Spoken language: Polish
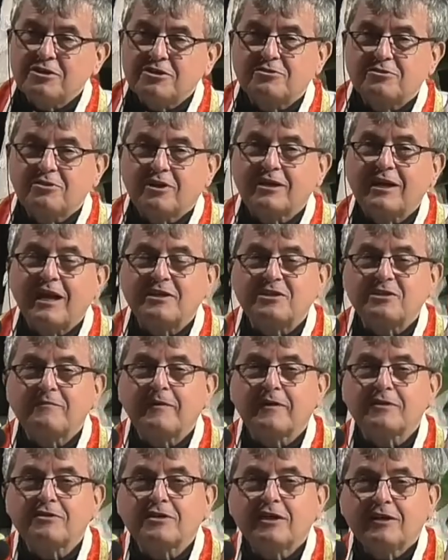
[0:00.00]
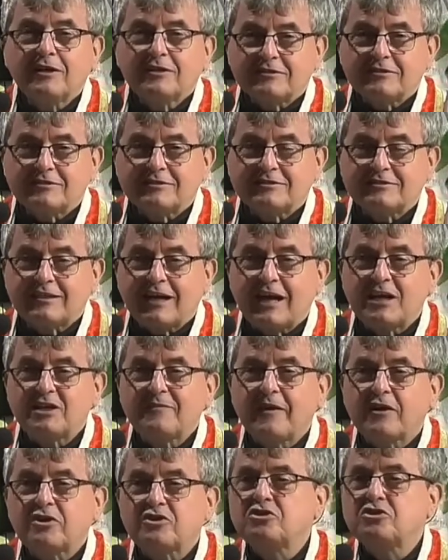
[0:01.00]
zorganizować,
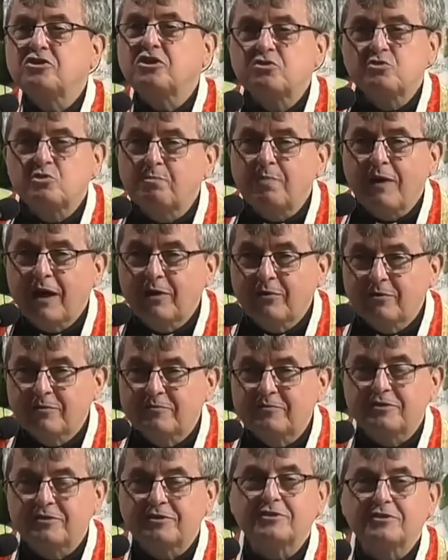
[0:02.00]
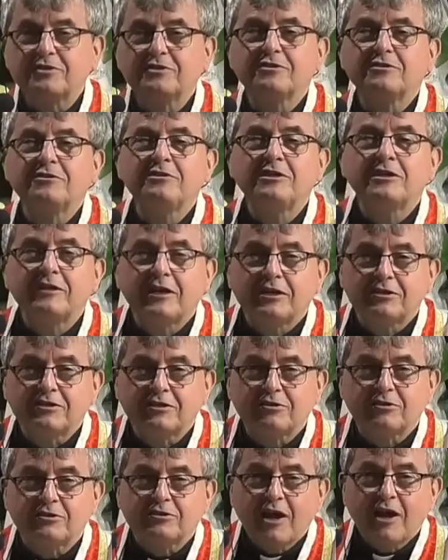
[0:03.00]
zrealizować 30 planów dzieci. Nie da
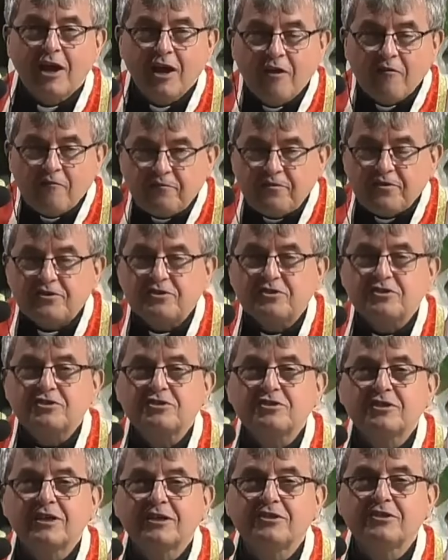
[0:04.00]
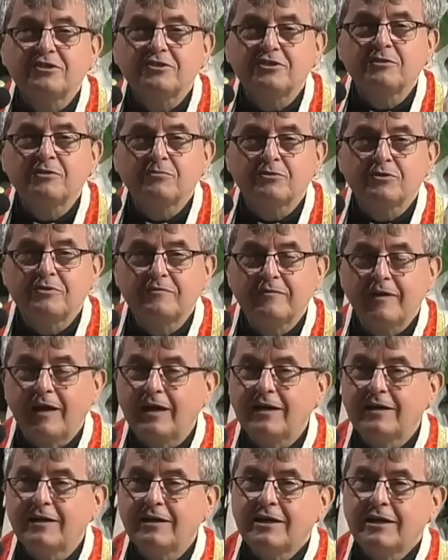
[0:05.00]
się. To jest fizycznie dzieci
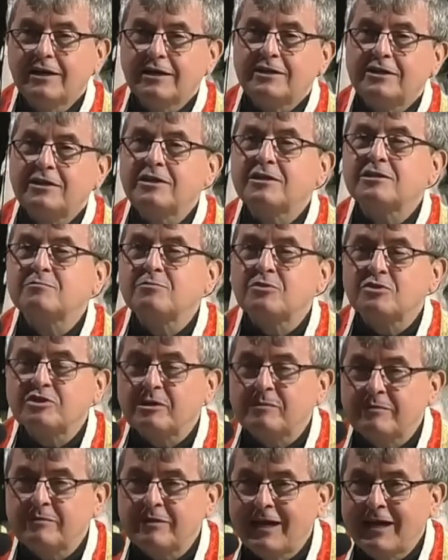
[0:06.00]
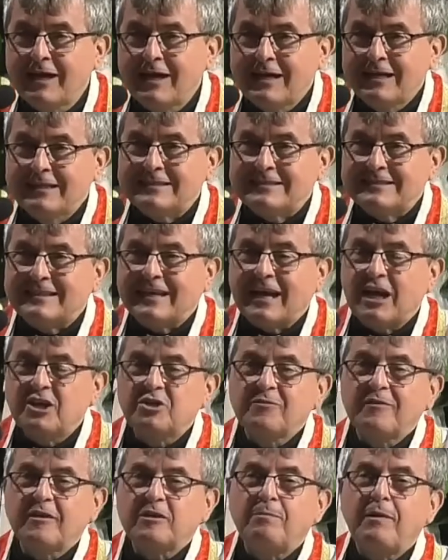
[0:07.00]
niemożliwe. Nie jest możliwe
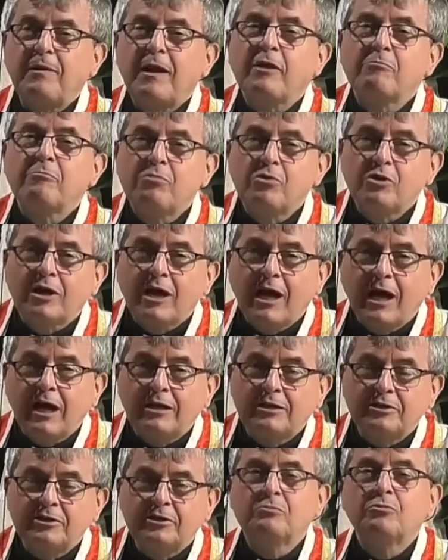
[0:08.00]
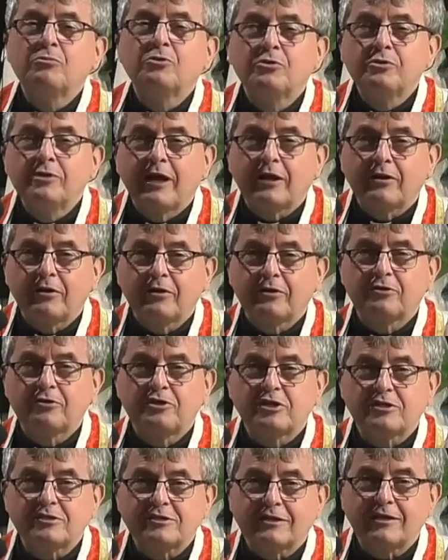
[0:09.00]
zrealizować plan Boga i mój jako jego
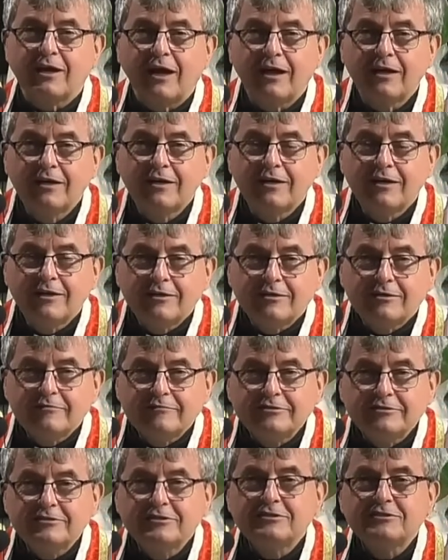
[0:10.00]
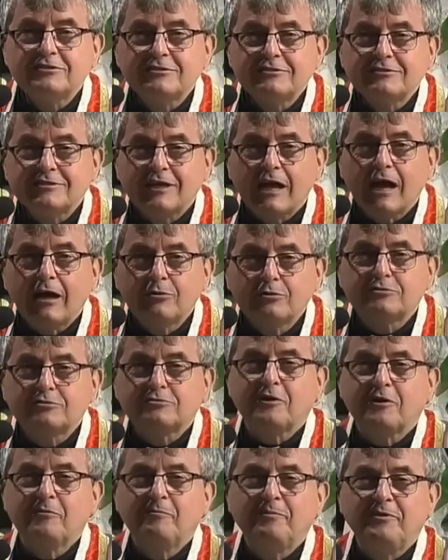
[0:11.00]
dziecka. Więc dzieci trzeba
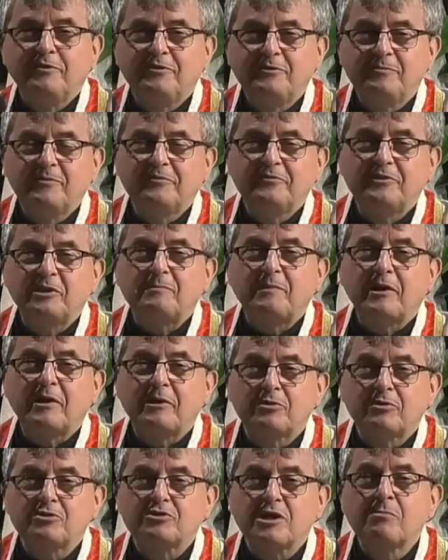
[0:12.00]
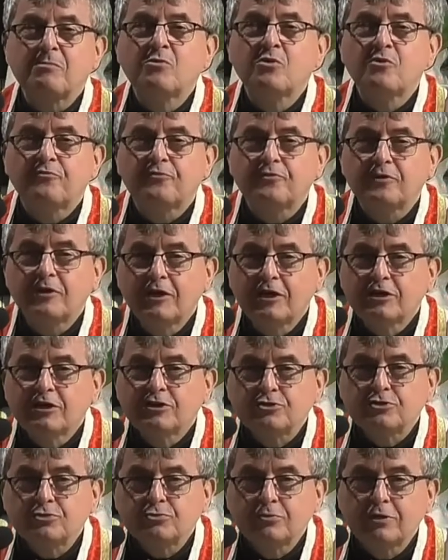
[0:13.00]
ustąpić i powiedzieć, Panie Boże, mów,
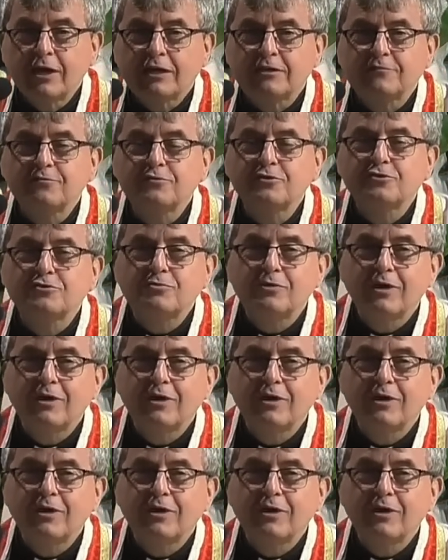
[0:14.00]
sługa Twój